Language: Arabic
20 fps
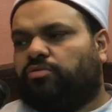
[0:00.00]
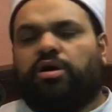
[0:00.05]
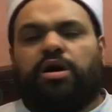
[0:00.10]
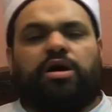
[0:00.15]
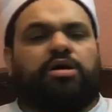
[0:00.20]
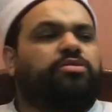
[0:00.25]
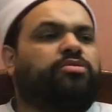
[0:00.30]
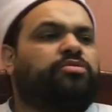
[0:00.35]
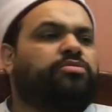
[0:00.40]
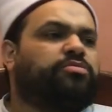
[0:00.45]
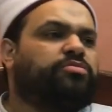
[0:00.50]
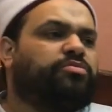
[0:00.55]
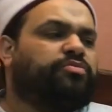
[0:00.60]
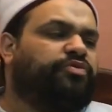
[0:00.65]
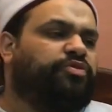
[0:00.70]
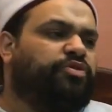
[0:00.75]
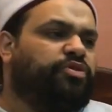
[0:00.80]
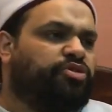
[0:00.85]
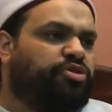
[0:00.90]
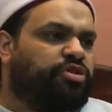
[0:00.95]
وكان
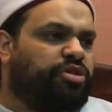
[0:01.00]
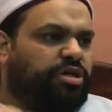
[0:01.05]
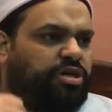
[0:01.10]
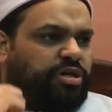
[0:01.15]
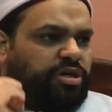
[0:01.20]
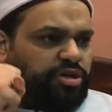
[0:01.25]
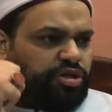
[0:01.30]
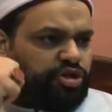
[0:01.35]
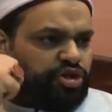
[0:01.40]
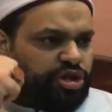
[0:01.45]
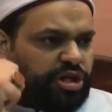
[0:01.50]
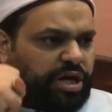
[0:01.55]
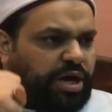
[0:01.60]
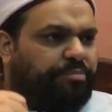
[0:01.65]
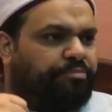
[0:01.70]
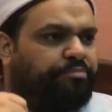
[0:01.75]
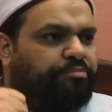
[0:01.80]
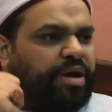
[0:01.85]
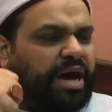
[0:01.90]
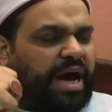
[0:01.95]
في صحة
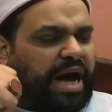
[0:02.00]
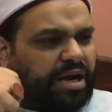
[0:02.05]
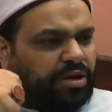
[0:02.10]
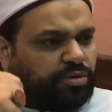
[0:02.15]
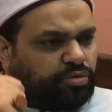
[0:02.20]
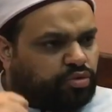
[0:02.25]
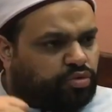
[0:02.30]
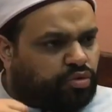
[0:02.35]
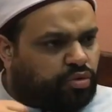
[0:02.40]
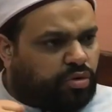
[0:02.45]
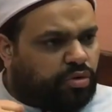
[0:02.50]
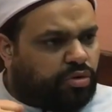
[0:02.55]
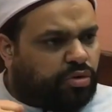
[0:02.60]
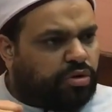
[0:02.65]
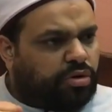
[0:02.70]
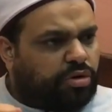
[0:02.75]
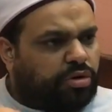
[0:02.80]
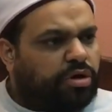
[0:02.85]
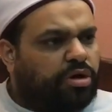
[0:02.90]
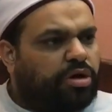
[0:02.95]
شاب عنده
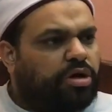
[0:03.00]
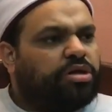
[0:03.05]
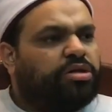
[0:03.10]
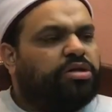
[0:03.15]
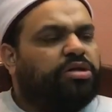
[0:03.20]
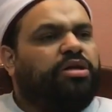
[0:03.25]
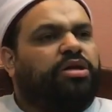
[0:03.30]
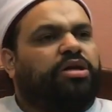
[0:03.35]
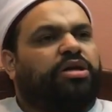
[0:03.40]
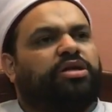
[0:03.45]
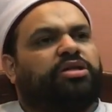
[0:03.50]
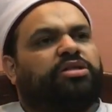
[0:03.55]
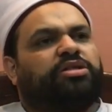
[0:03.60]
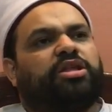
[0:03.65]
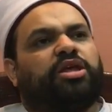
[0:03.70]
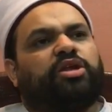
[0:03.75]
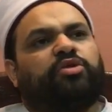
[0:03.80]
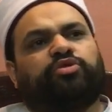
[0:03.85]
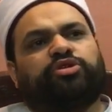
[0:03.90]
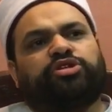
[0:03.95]

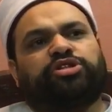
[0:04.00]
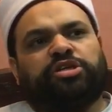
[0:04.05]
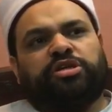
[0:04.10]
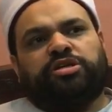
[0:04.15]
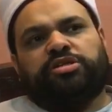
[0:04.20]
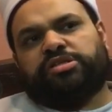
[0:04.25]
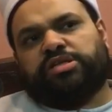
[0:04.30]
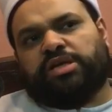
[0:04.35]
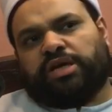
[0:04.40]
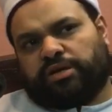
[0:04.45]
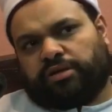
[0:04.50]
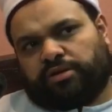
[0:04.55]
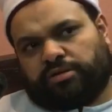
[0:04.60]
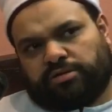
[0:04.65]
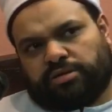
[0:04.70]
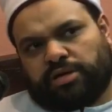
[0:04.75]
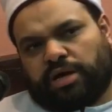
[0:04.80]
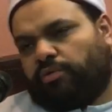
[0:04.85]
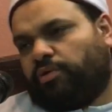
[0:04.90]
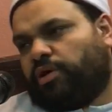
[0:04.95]
22 سنة
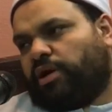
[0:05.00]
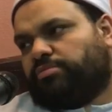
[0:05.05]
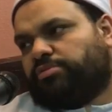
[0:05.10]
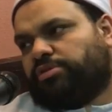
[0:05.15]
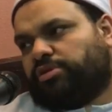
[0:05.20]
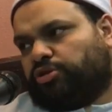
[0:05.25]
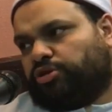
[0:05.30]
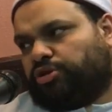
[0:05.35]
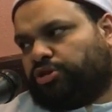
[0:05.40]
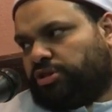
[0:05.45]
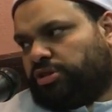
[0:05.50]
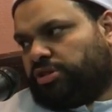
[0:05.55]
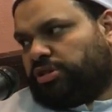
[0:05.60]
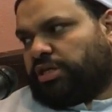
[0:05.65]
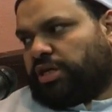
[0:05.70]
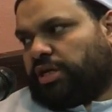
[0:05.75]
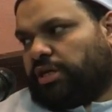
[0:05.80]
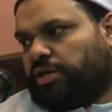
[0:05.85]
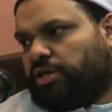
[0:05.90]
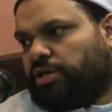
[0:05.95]
أو 25
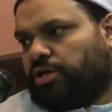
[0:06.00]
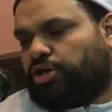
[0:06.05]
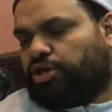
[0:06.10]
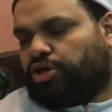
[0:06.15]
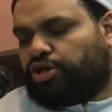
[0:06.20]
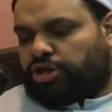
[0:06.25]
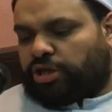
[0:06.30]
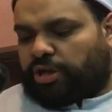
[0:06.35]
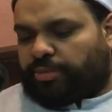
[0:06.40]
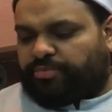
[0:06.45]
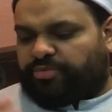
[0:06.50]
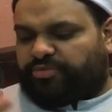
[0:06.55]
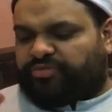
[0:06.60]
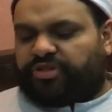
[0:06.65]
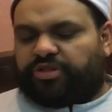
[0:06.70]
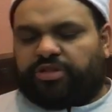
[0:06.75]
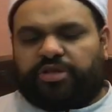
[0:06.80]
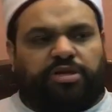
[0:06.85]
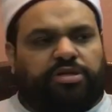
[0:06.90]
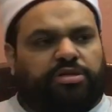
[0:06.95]
سنة شاب
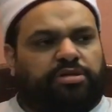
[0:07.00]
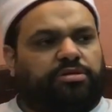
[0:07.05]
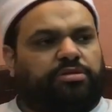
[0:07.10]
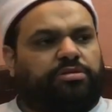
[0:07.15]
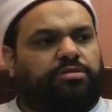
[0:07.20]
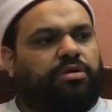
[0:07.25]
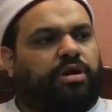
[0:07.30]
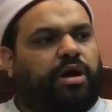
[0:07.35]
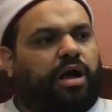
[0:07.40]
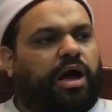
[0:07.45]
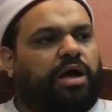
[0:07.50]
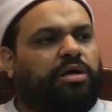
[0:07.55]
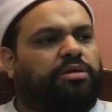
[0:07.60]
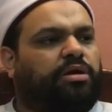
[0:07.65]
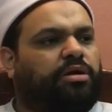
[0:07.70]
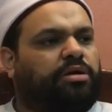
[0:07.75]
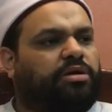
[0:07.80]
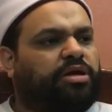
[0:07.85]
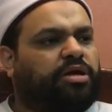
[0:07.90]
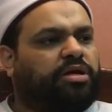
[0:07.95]
فتي
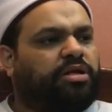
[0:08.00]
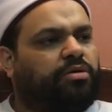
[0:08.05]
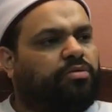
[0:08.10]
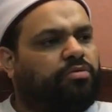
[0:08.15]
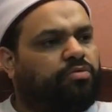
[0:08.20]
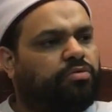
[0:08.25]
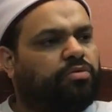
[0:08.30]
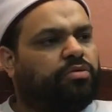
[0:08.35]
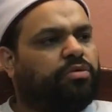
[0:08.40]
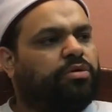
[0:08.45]
عضل كده